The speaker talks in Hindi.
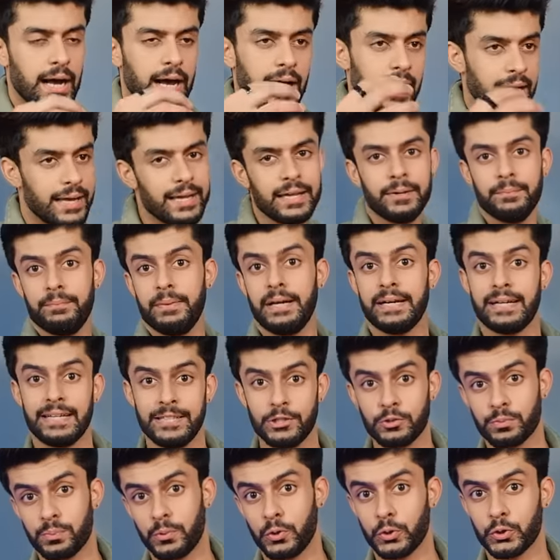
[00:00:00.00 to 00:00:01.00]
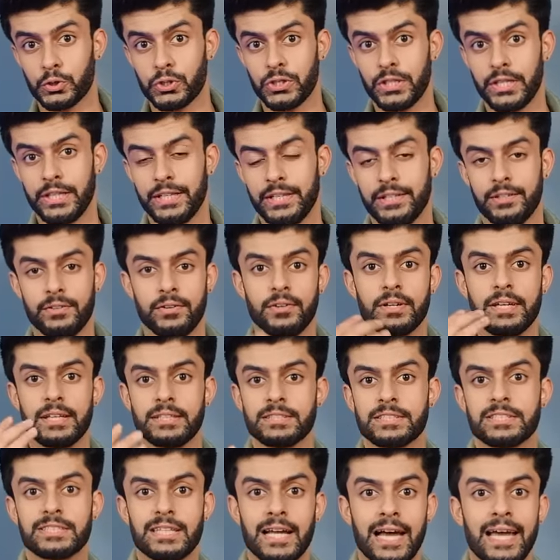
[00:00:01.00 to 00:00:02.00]
आई एटलीस्ट पर्सनली यू नो कैन
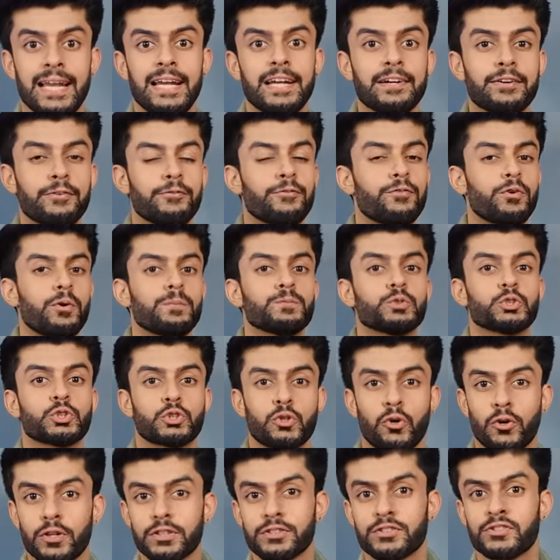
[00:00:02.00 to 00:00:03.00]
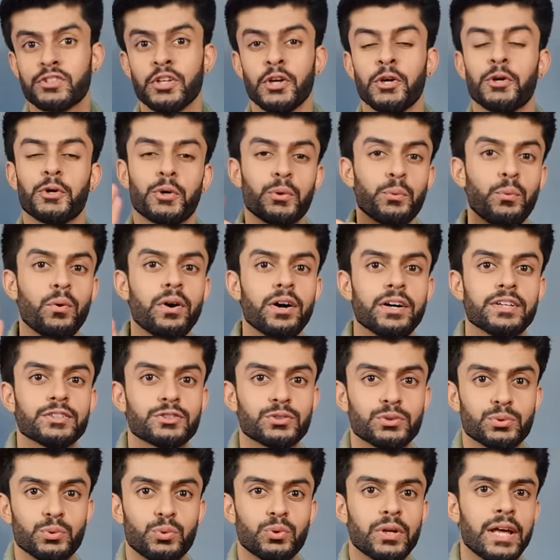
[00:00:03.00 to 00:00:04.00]
स्टाइल इट फ्रॉम शॉर्ट्स टू अ
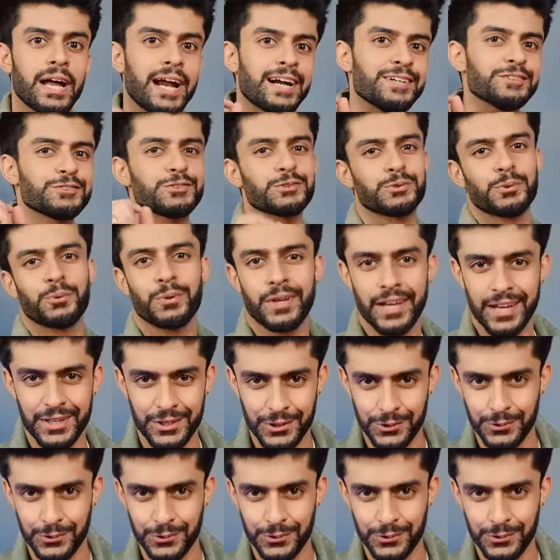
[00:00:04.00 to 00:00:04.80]
सूट एंड सो कैन